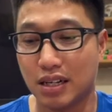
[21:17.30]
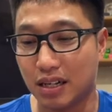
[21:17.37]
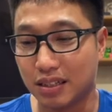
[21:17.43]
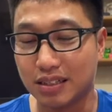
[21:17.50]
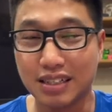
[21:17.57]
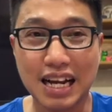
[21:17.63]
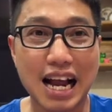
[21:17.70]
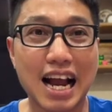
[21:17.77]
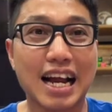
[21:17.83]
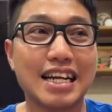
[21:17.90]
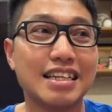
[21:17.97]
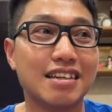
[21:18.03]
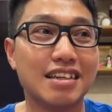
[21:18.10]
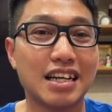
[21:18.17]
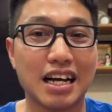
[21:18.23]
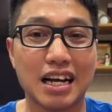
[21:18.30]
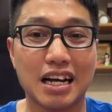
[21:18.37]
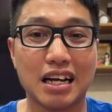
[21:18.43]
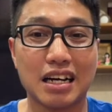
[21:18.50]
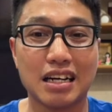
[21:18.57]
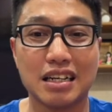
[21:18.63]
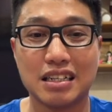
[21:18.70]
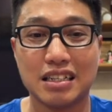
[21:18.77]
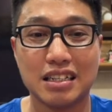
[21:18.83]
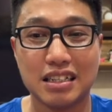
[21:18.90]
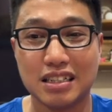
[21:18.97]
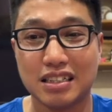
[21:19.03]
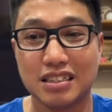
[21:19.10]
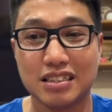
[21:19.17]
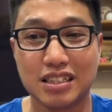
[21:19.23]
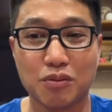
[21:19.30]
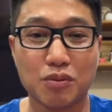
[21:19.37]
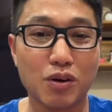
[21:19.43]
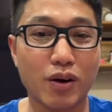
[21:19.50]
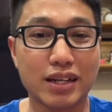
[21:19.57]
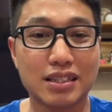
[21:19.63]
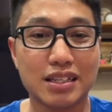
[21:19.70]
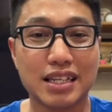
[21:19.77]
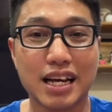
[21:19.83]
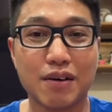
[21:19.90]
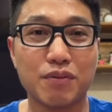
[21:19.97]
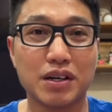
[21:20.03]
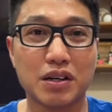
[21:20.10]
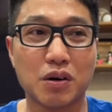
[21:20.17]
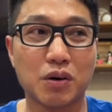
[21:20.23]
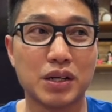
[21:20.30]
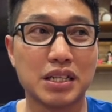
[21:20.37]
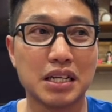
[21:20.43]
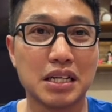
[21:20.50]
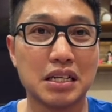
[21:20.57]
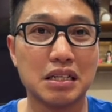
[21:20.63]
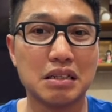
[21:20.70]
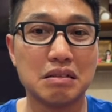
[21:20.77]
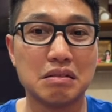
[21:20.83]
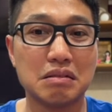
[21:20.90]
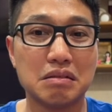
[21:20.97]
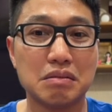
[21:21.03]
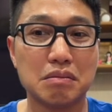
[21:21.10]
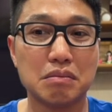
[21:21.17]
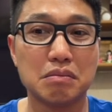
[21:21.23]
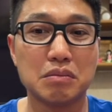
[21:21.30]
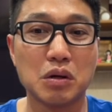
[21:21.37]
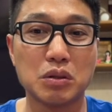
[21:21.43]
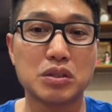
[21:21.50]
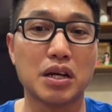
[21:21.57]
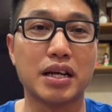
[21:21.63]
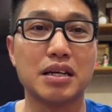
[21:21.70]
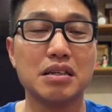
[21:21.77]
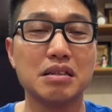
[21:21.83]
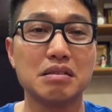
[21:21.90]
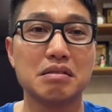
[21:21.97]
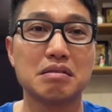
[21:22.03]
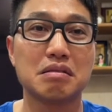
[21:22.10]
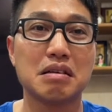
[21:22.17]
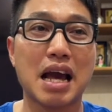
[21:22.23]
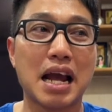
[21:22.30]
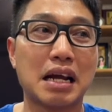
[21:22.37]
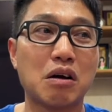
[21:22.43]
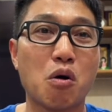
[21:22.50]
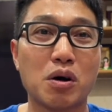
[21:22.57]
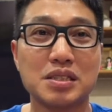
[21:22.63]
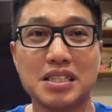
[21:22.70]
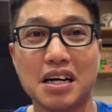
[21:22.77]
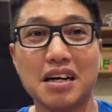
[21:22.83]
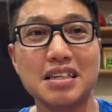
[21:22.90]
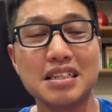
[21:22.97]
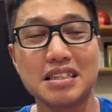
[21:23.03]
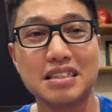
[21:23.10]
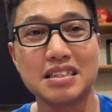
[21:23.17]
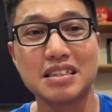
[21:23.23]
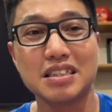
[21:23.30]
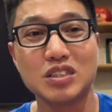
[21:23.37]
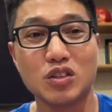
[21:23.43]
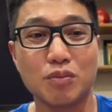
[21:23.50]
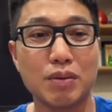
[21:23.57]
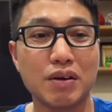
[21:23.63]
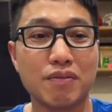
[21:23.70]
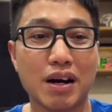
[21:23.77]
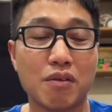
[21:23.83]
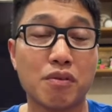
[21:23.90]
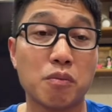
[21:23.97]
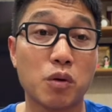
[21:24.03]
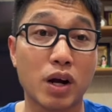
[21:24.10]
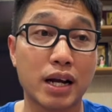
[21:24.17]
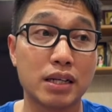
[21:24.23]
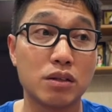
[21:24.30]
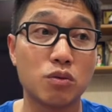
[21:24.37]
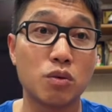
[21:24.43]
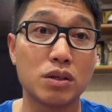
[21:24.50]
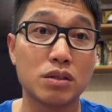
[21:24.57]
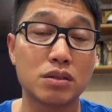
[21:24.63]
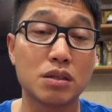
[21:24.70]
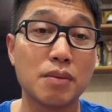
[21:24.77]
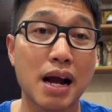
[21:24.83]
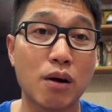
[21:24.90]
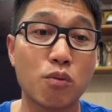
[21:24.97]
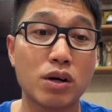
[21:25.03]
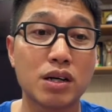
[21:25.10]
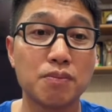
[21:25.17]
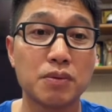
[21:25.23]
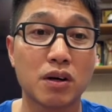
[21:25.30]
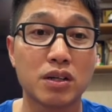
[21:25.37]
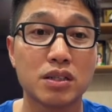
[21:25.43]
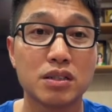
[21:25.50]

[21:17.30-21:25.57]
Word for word: Thứ hai nữa là trong cái khoảng thời gian vừa rồi thì đội tuyển đang ngon chớn nữa, chuẩn bị vào vòng loại thứ ba World Cup rồi.